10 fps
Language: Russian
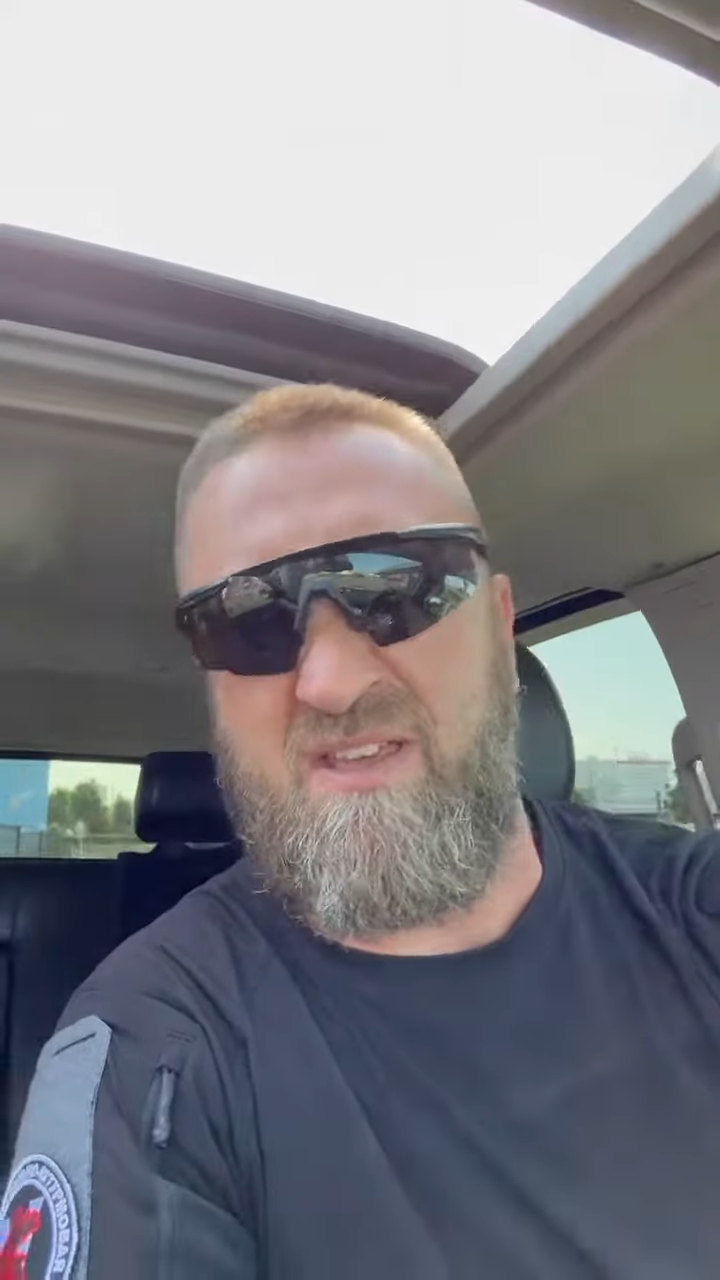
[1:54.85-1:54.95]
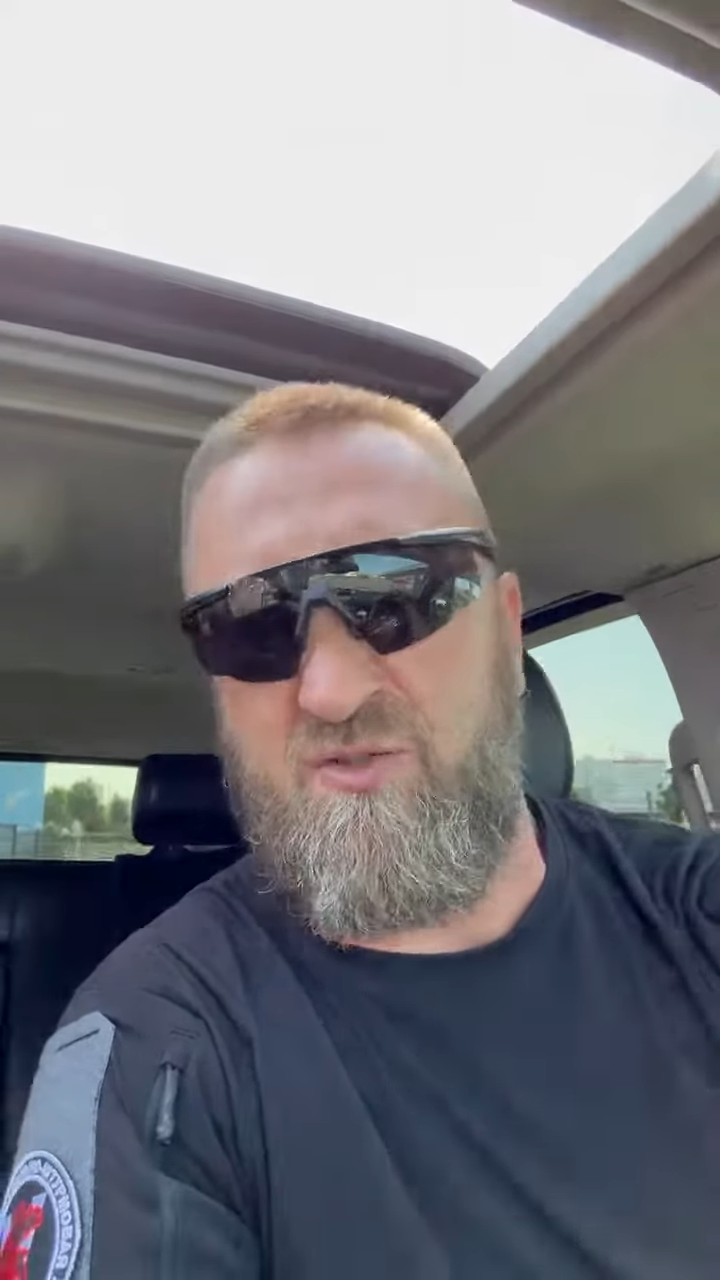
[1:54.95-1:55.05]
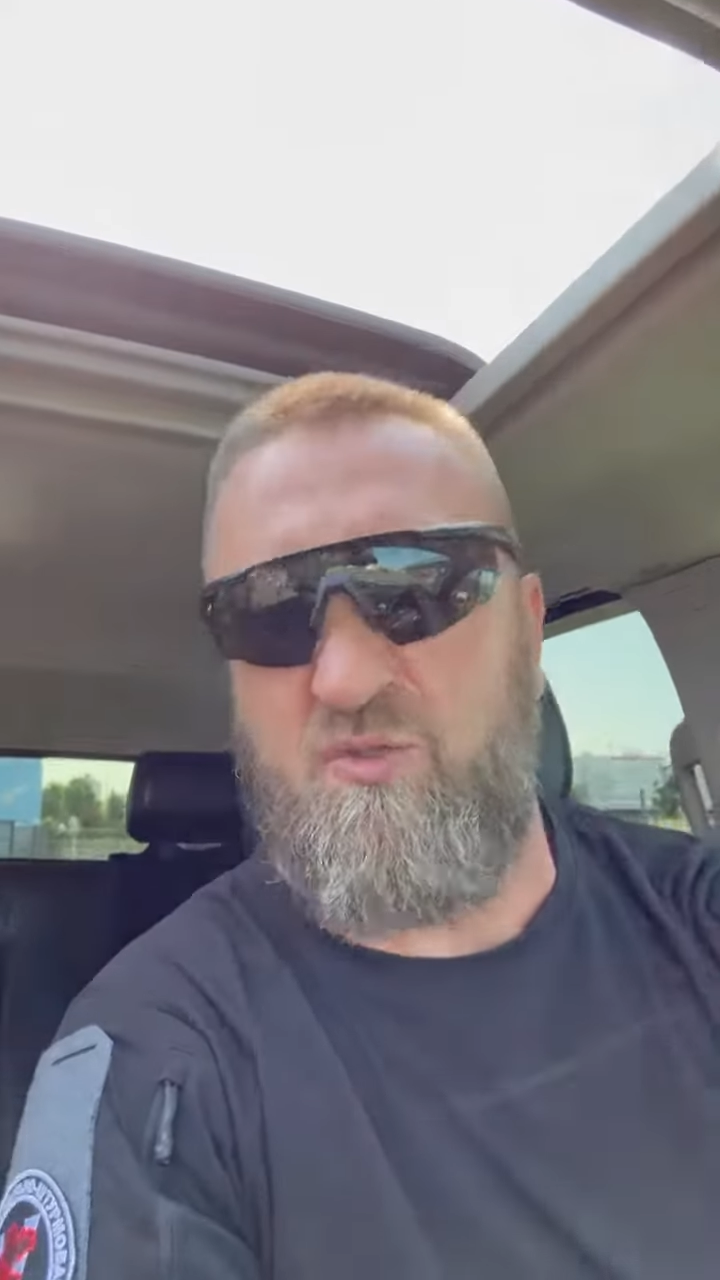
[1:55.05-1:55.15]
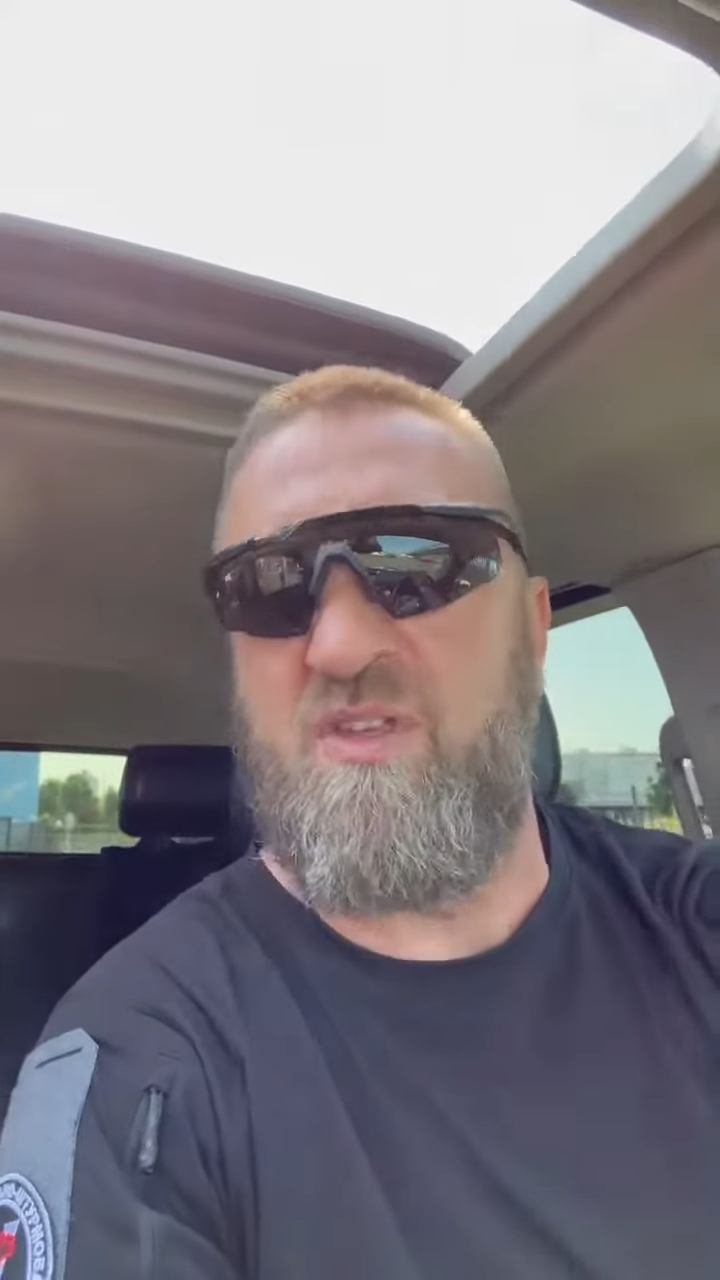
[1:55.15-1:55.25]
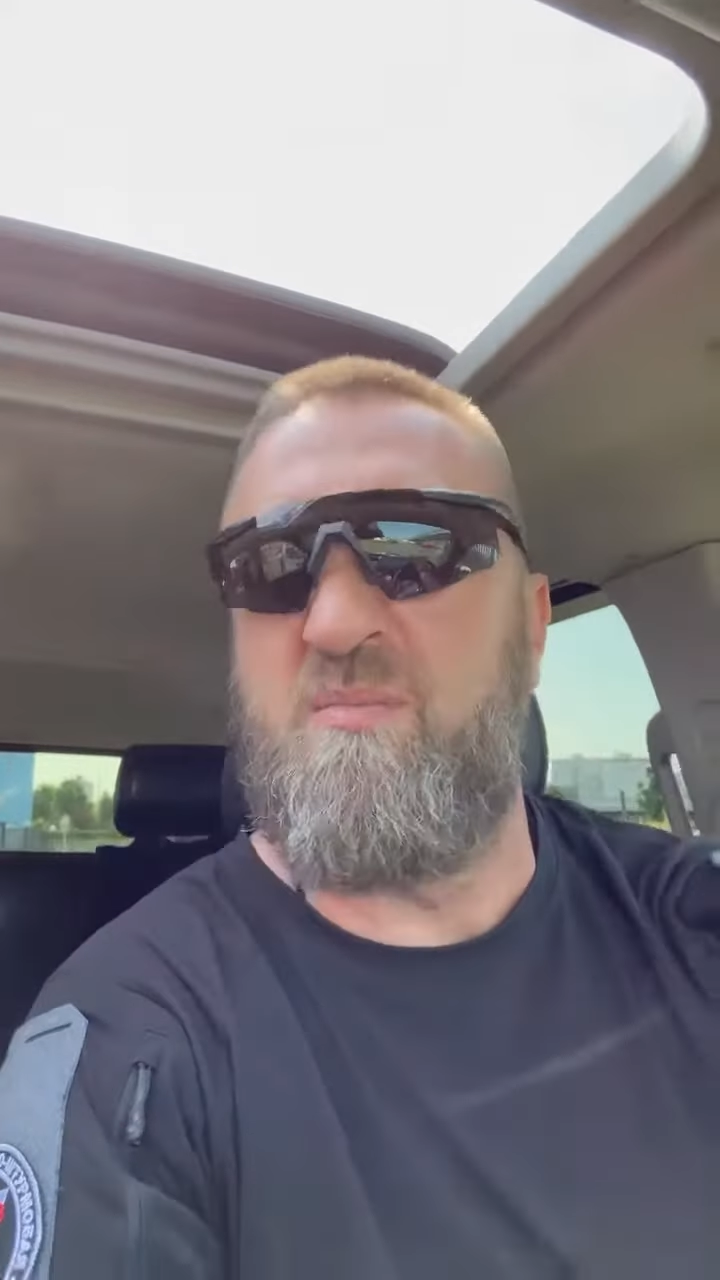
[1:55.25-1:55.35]

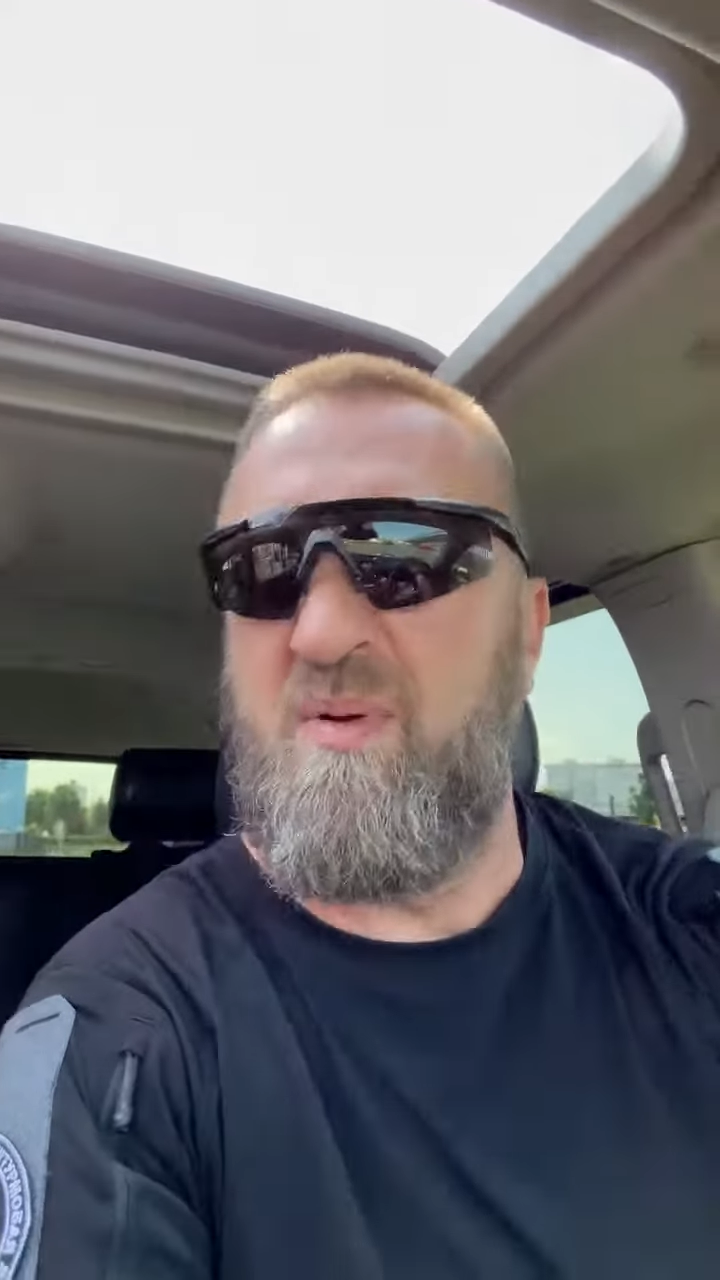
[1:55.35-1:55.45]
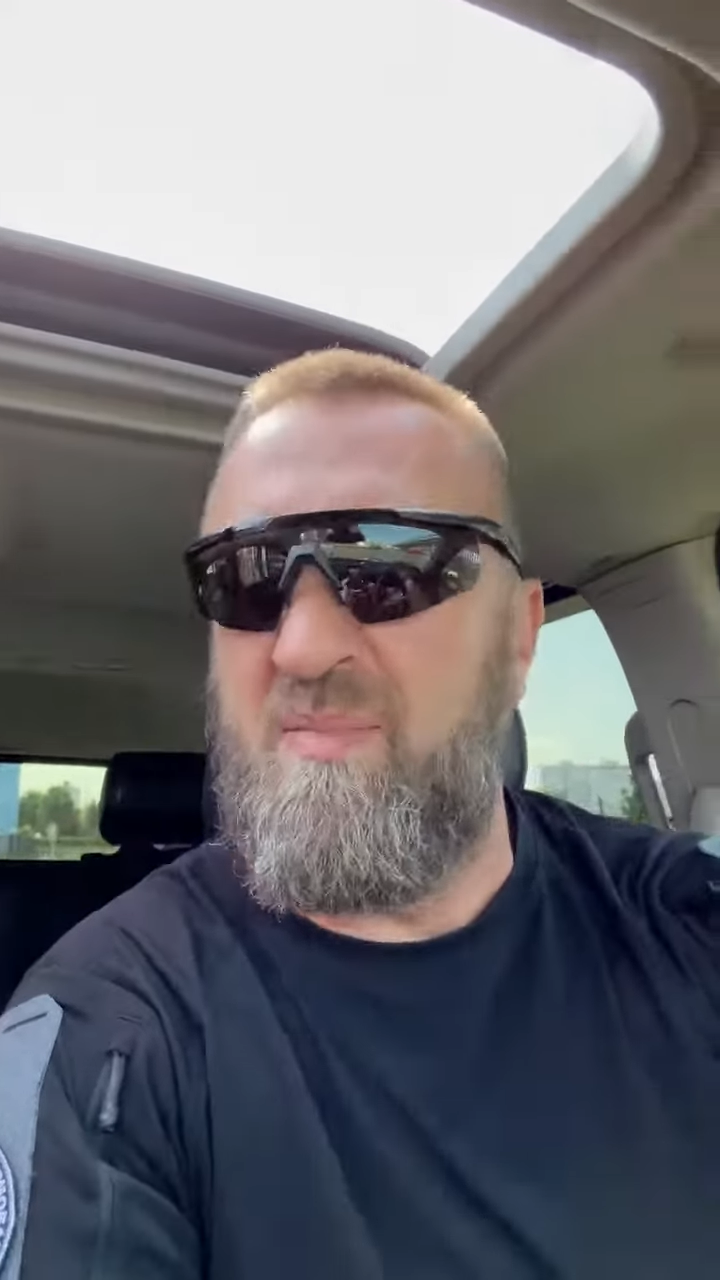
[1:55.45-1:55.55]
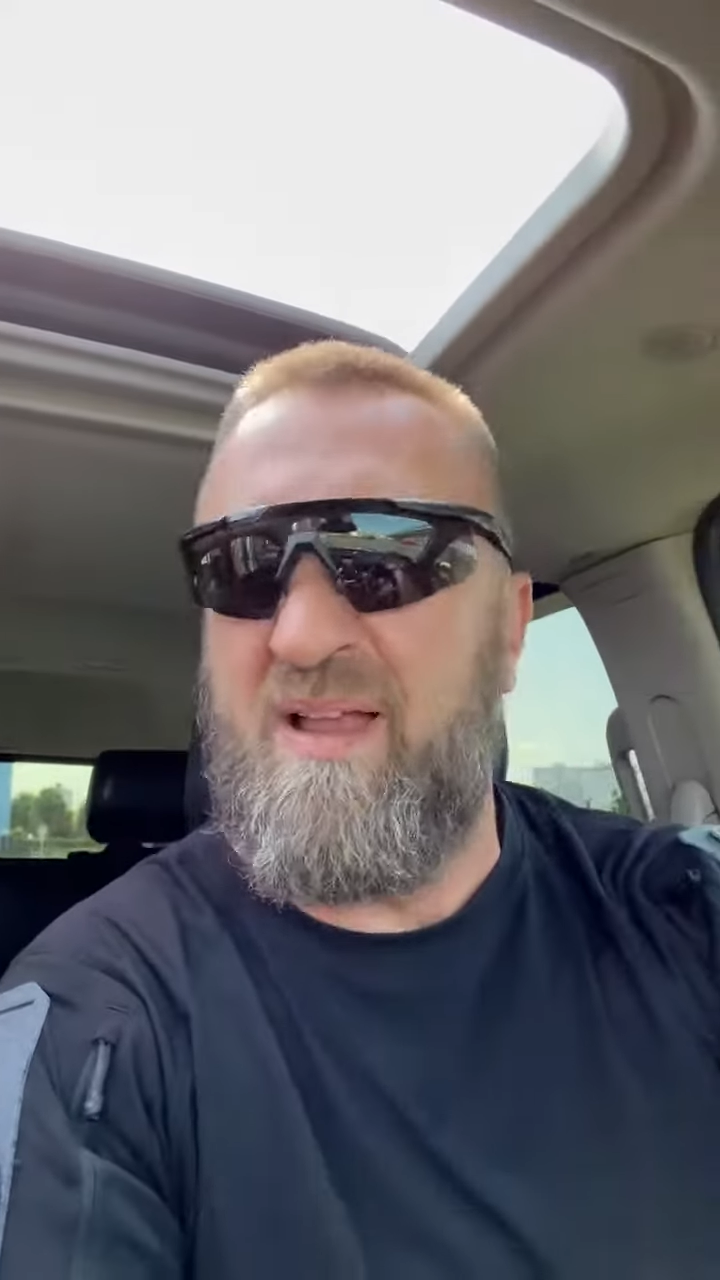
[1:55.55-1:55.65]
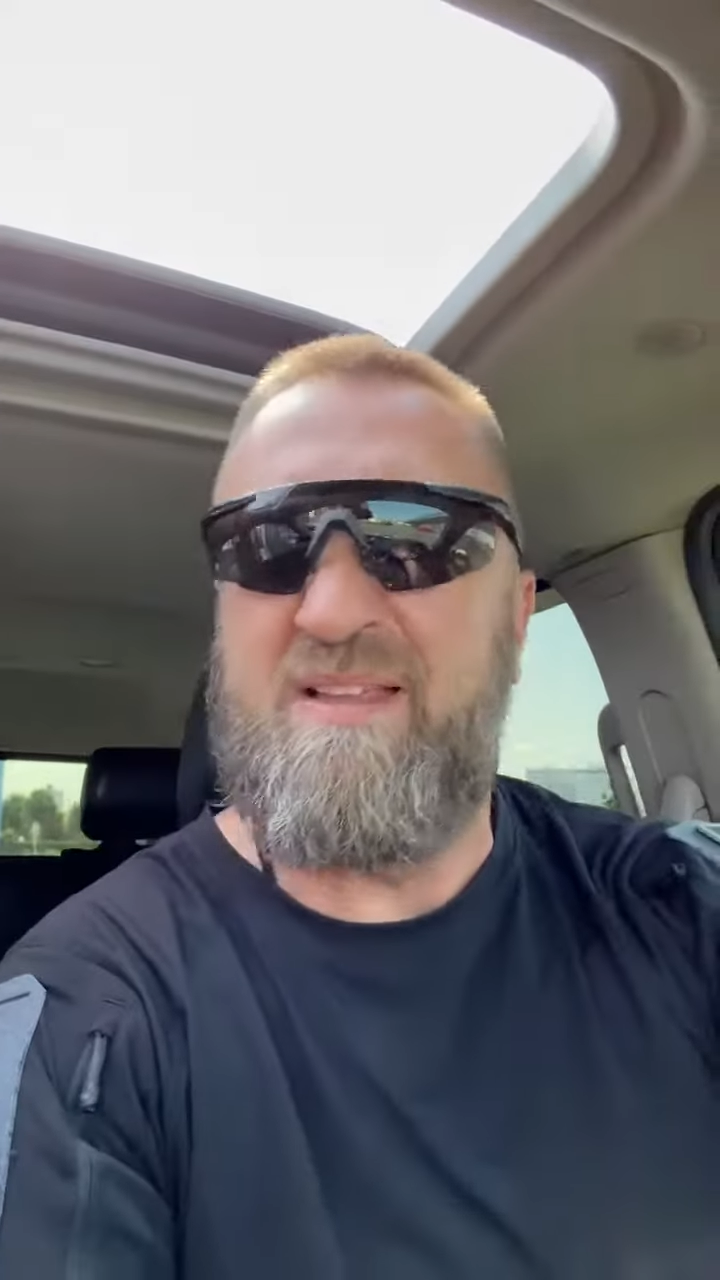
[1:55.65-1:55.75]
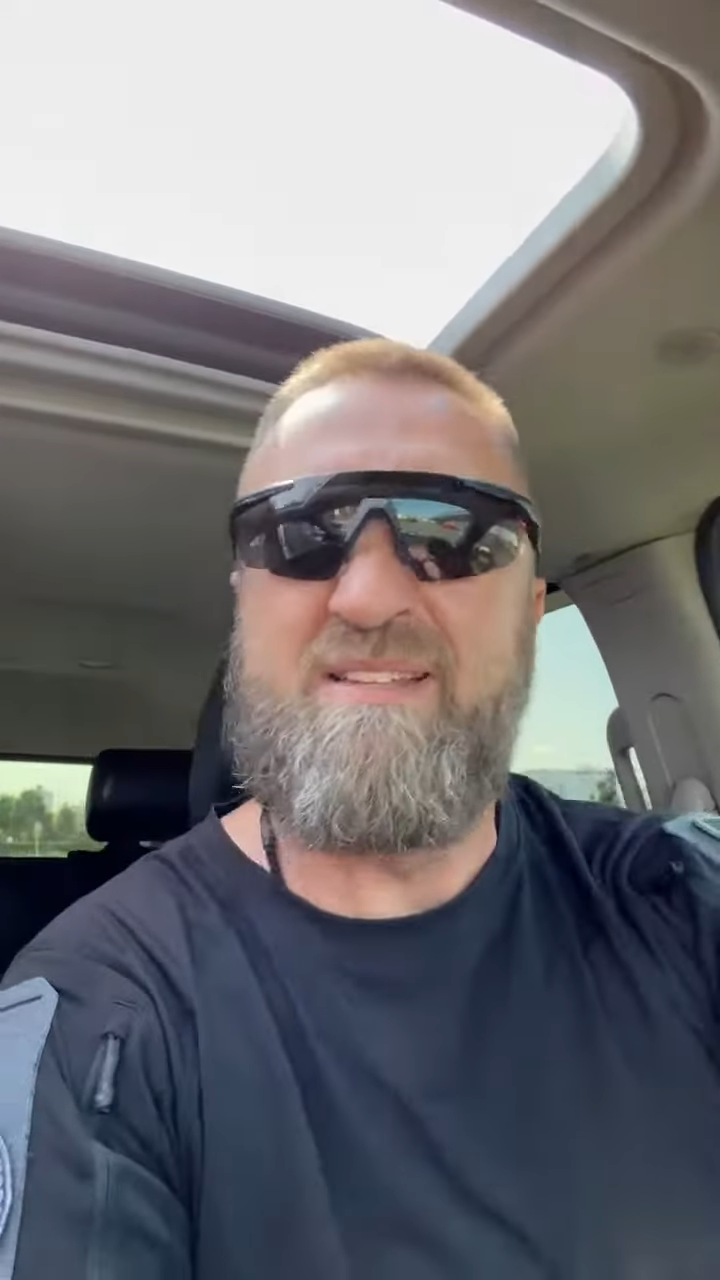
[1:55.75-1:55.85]
другими, блядь